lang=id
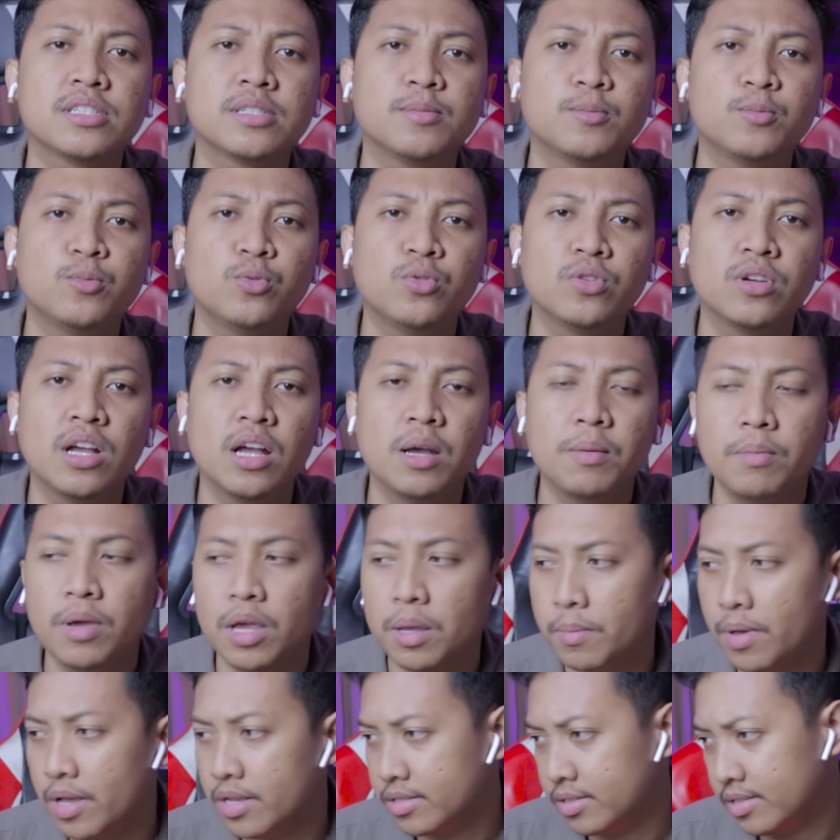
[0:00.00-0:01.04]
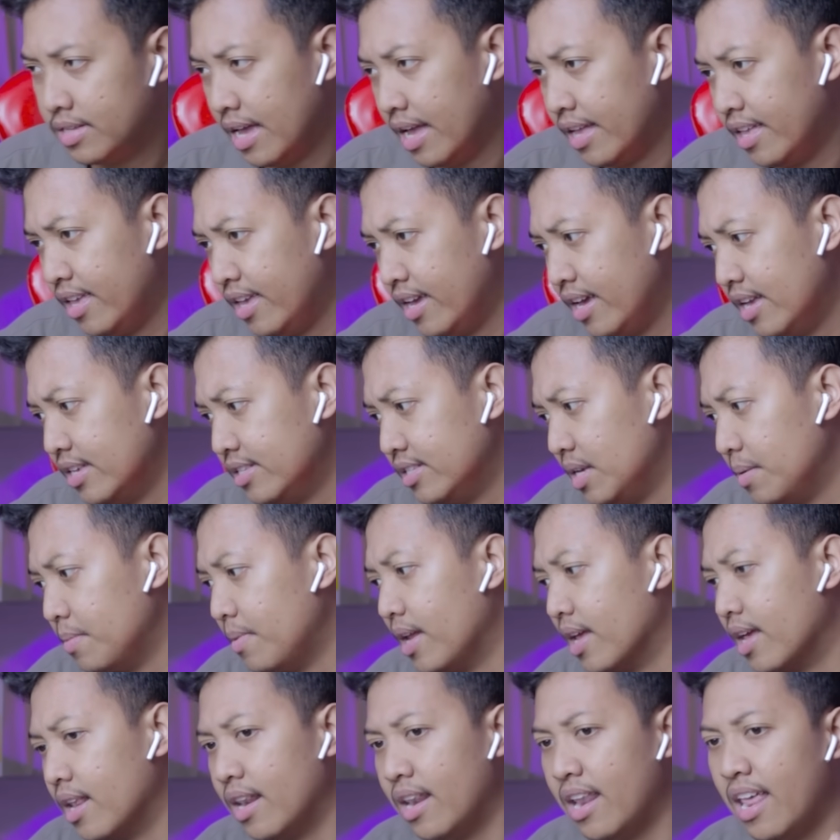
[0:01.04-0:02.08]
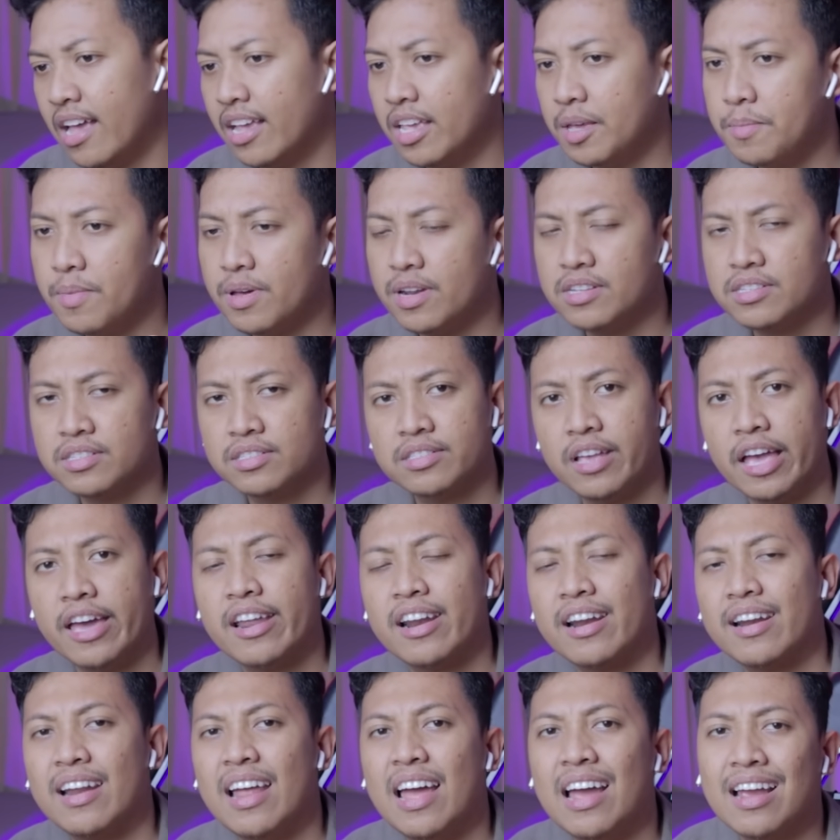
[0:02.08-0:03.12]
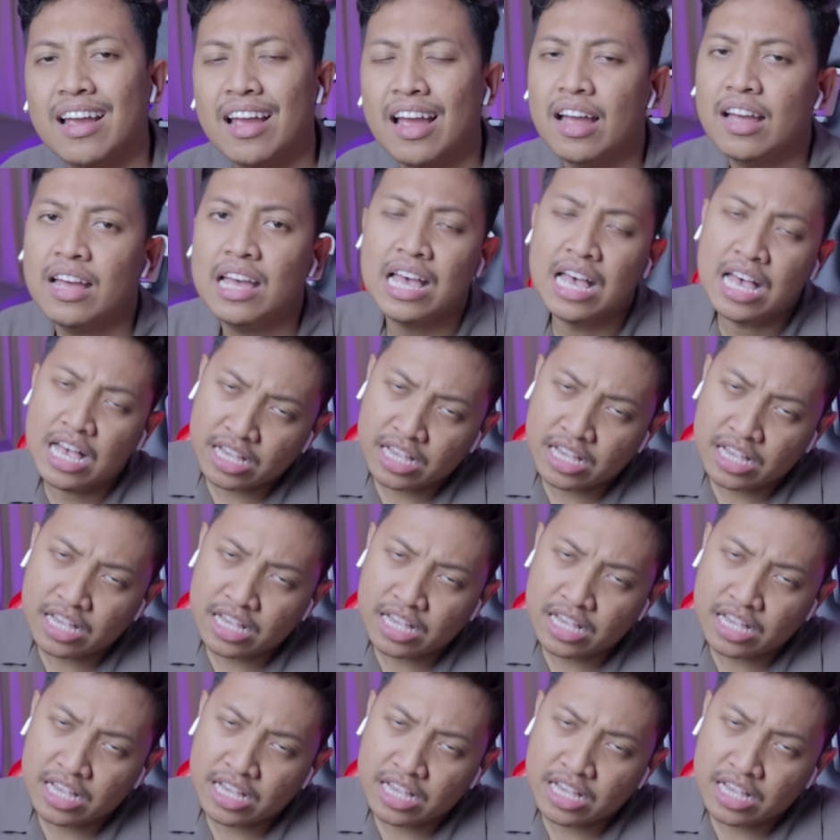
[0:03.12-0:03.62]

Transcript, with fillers: Semoga baik-baik saja guys Saya balik lagi bareng saya Raka